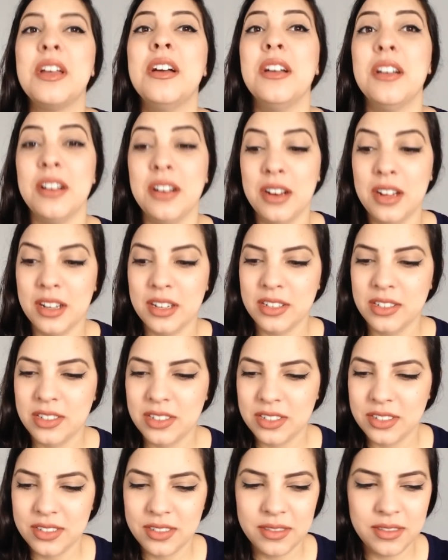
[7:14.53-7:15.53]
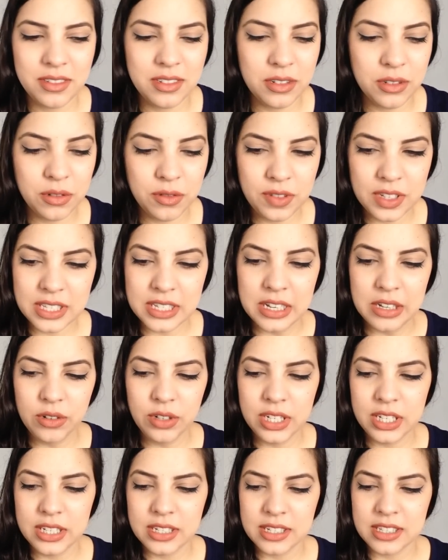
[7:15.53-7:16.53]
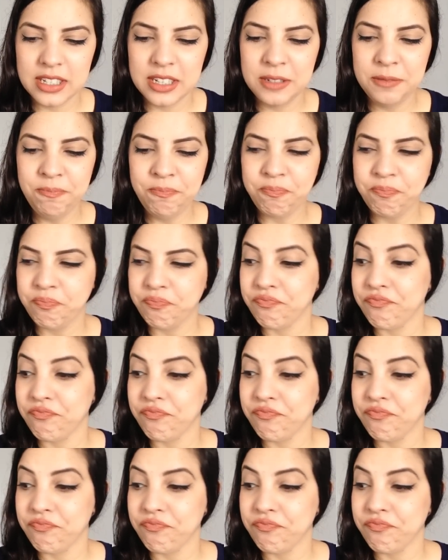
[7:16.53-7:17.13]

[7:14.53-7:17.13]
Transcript: can light, que eu não vi as calorias, né?